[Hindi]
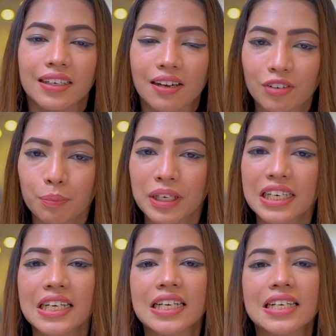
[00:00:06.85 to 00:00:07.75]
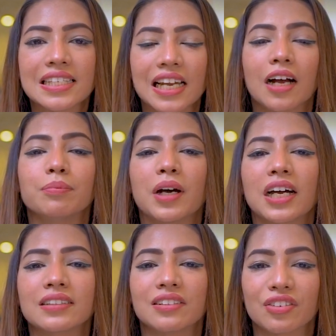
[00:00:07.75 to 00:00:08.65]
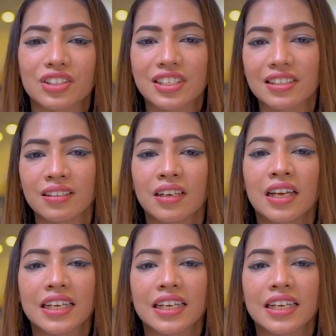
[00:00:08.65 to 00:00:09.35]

रावलपिंडी इस्लामाबाद रीजन